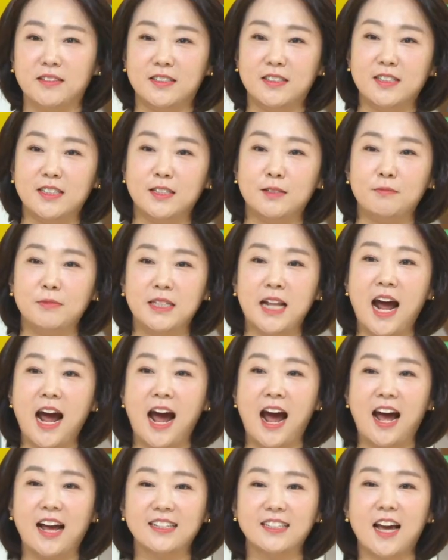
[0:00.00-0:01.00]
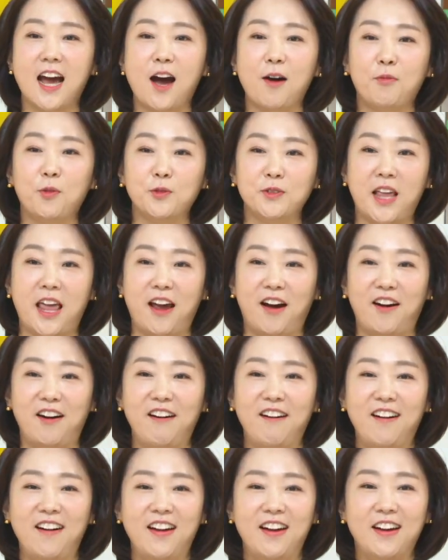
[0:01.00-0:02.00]
드렸습니다. 자, 보세요.
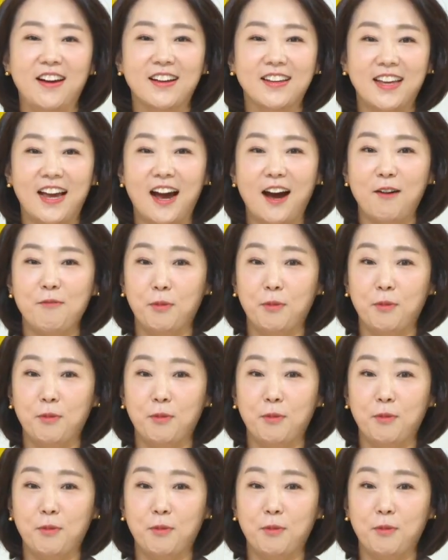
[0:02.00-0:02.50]
야